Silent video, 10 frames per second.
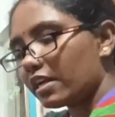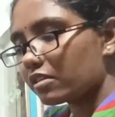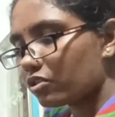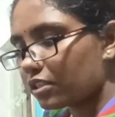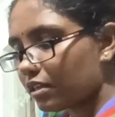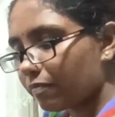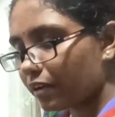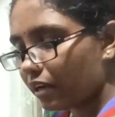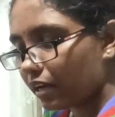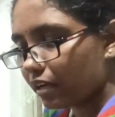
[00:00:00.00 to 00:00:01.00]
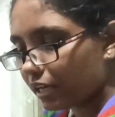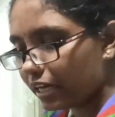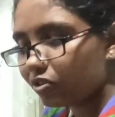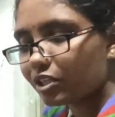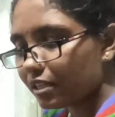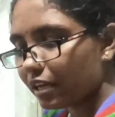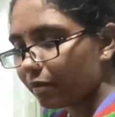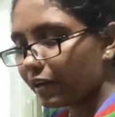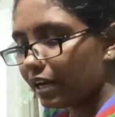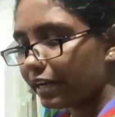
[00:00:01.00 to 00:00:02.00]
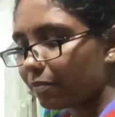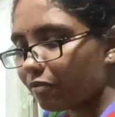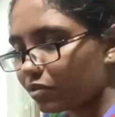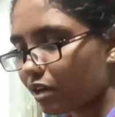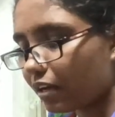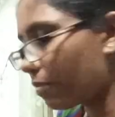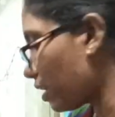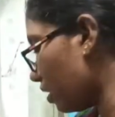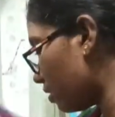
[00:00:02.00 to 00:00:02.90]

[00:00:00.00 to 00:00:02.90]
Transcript: వెళ్ళినామంటే అస్సలు వదలరు ఒక వన్ వీక్